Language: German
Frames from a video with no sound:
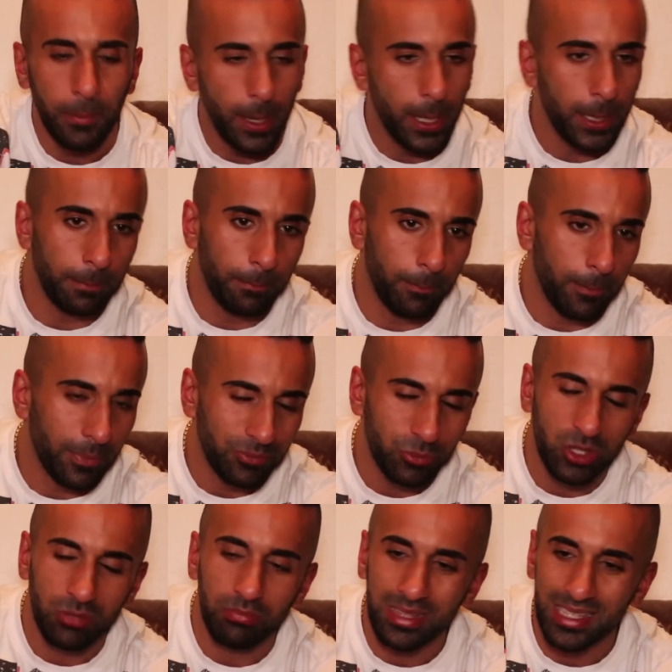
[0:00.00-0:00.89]
ähm,
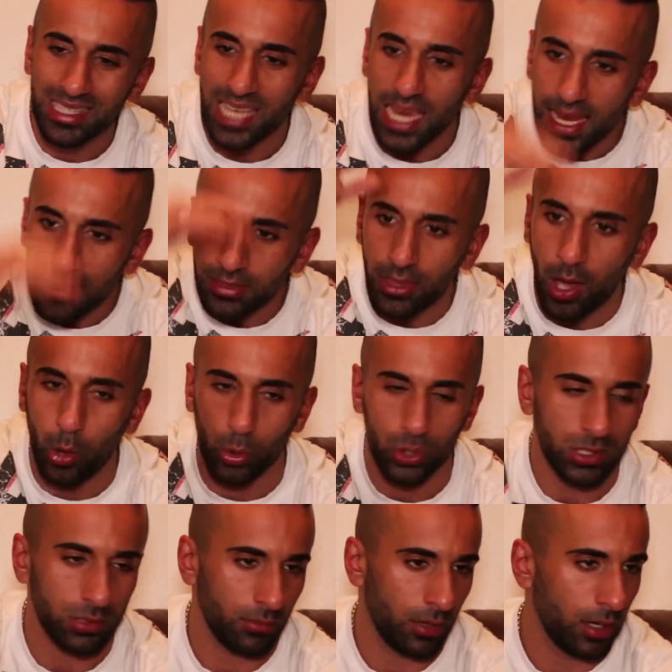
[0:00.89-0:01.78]

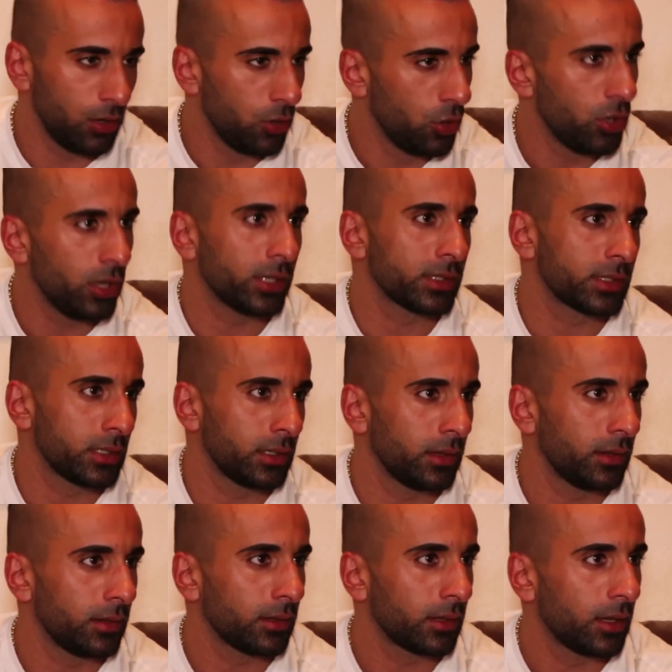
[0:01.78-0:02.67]
zehntausendmal 10.000 höher
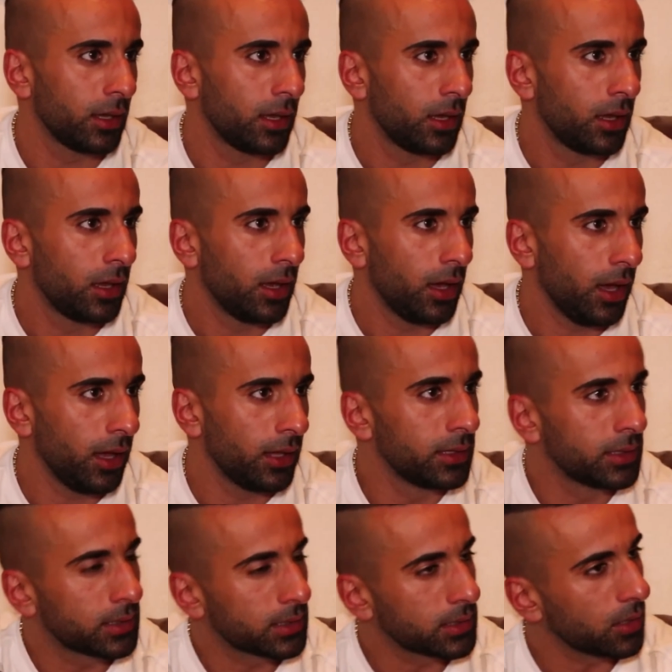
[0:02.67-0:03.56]
sind
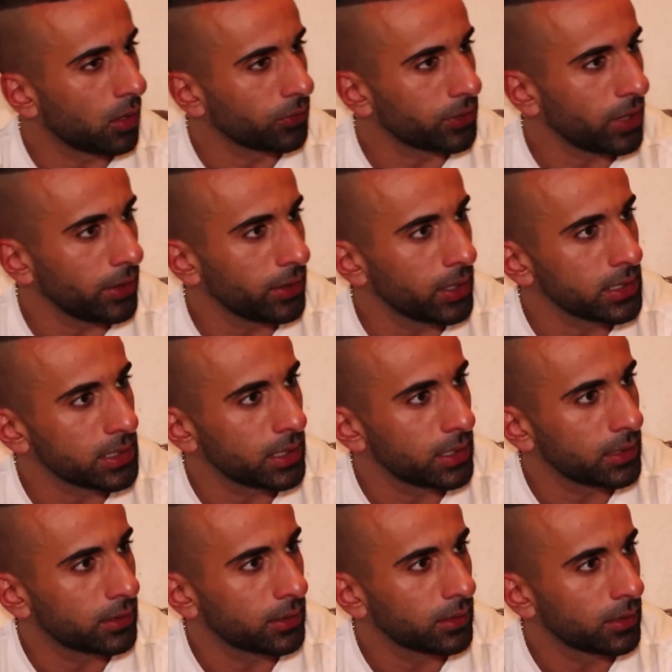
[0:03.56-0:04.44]
als auf der anderen
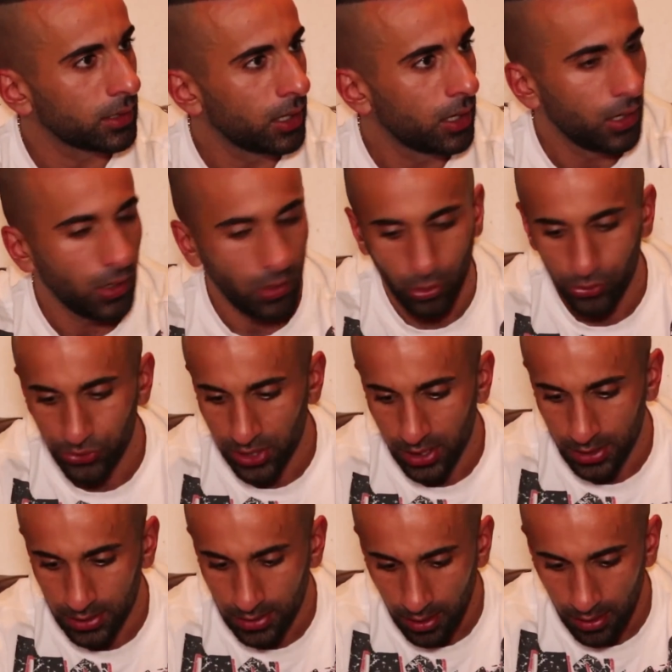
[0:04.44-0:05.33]
Seite. Und
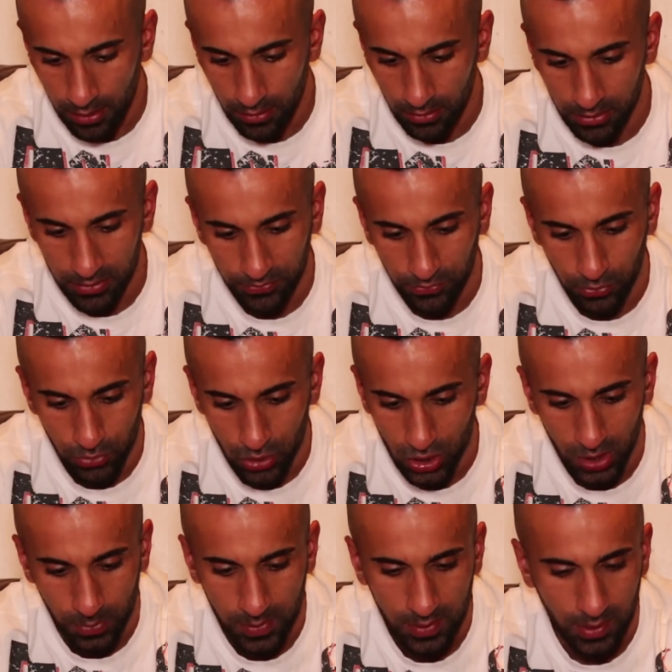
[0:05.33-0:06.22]
egal, für
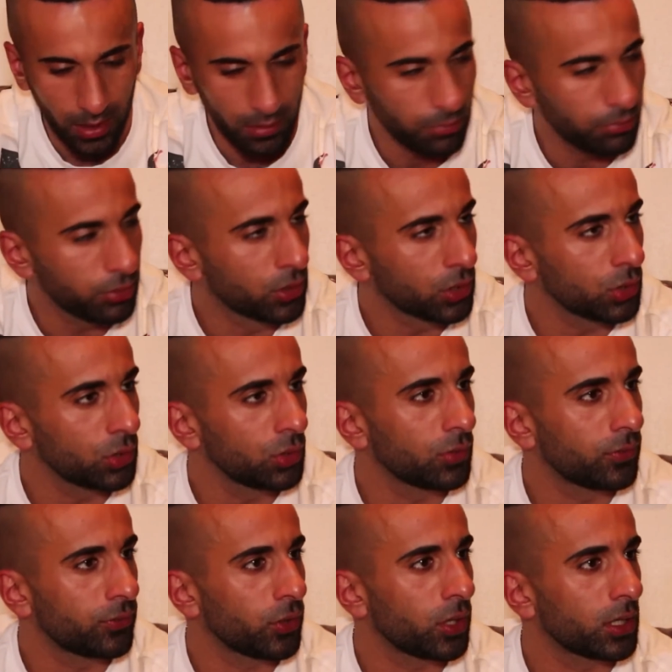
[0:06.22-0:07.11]
mich gibt es keine
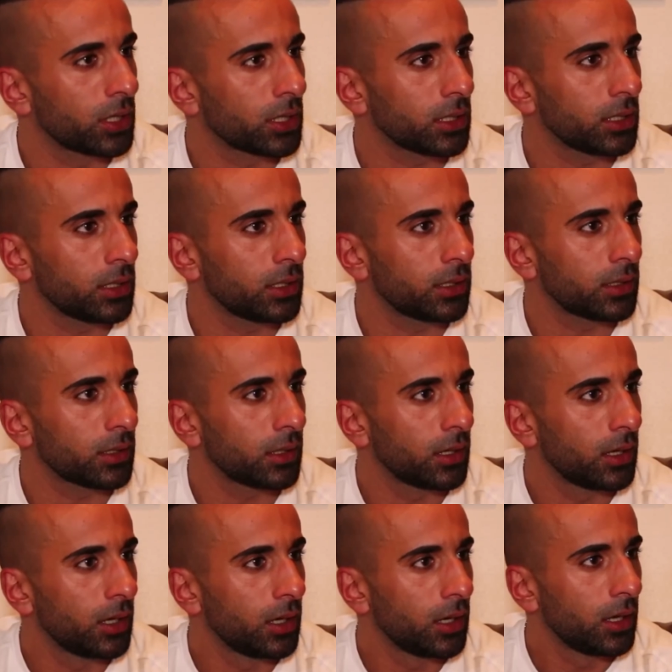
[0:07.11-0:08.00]
Begründung für einen Krieg.
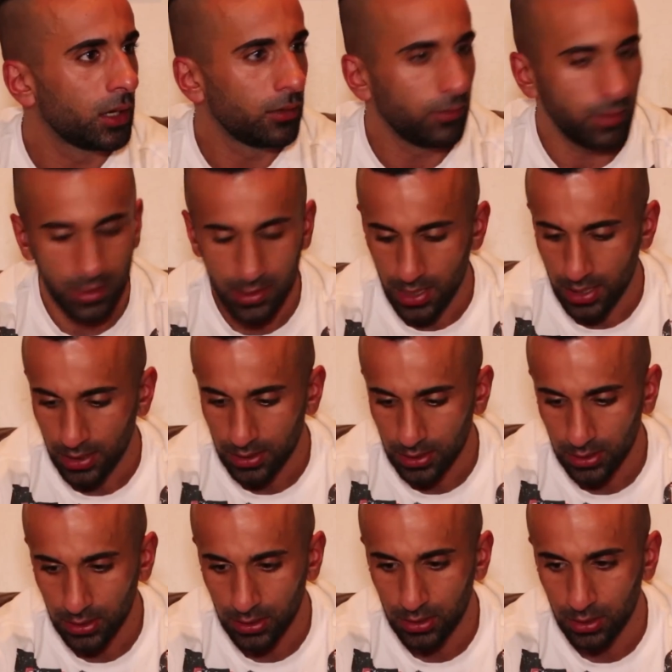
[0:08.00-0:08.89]
Wenn es einen
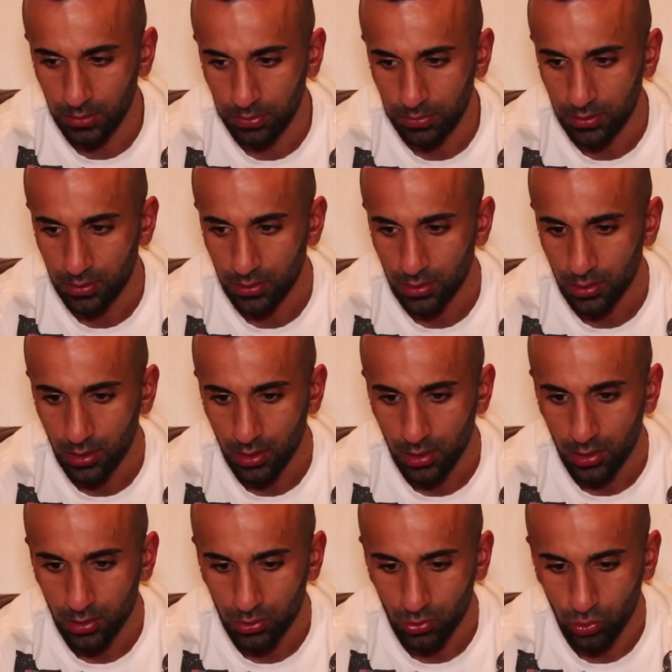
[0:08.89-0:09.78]
Krieg gibt,
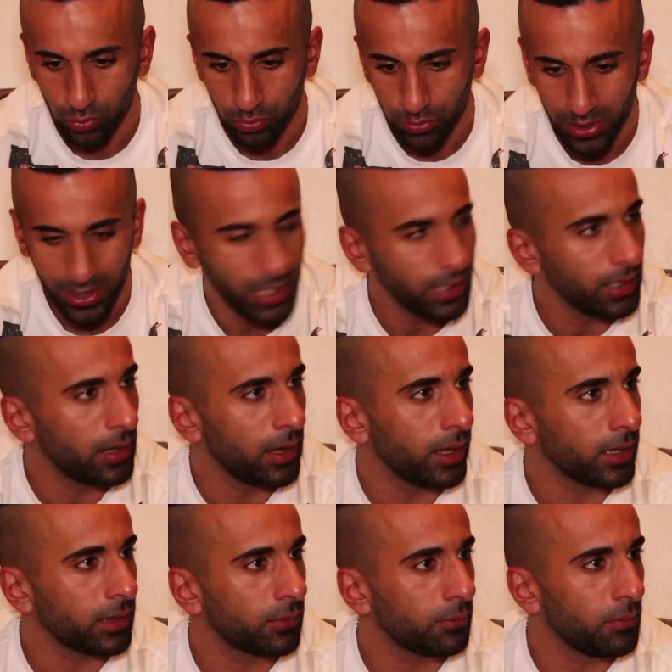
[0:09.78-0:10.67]
tut mir jeder
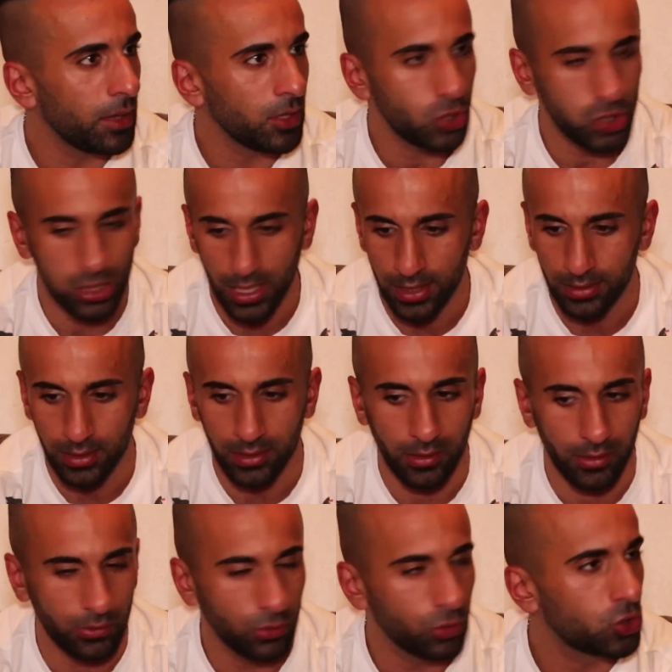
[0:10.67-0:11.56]
leid, Mensch leid, der
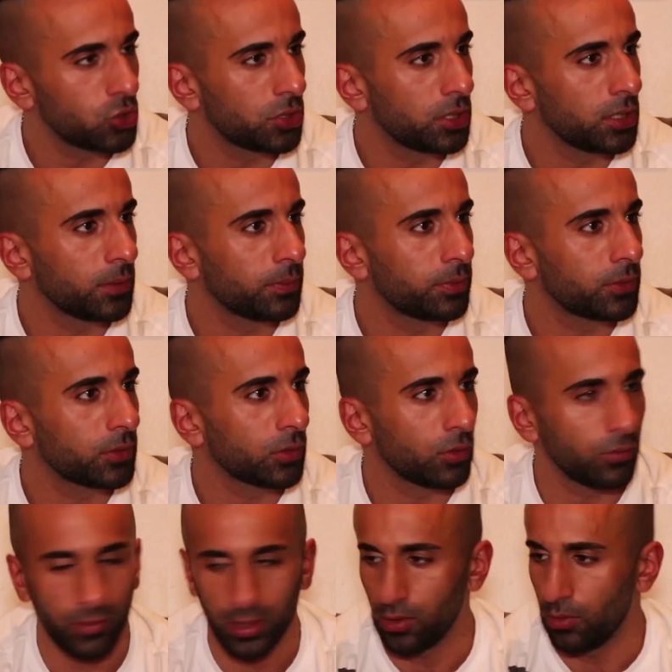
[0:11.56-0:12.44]
dadurch stirbt.
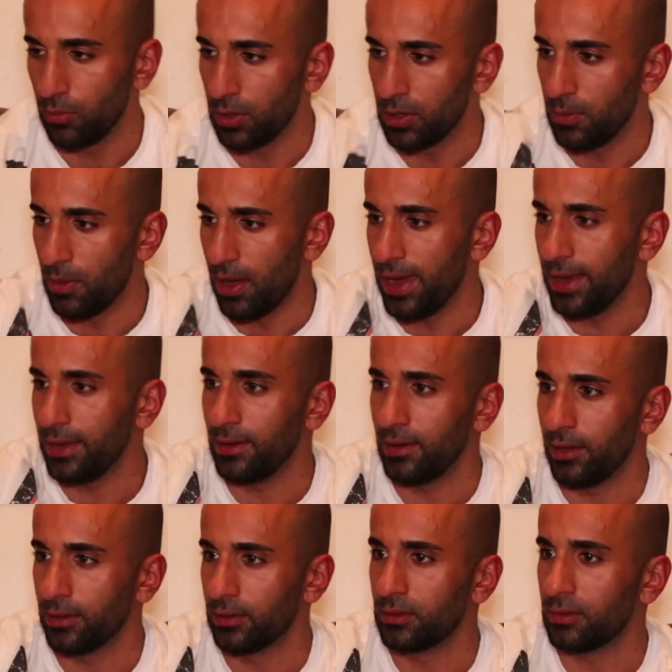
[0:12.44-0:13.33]
Und wenn in dem einen
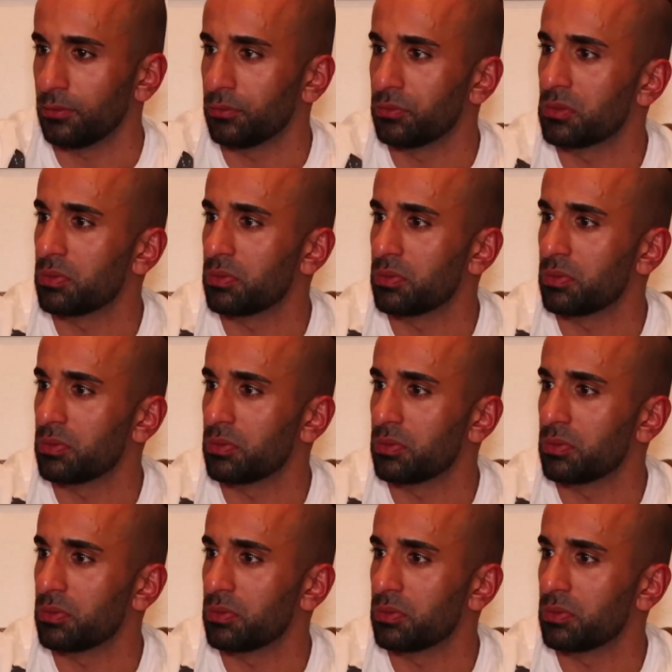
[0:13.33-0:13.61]
Land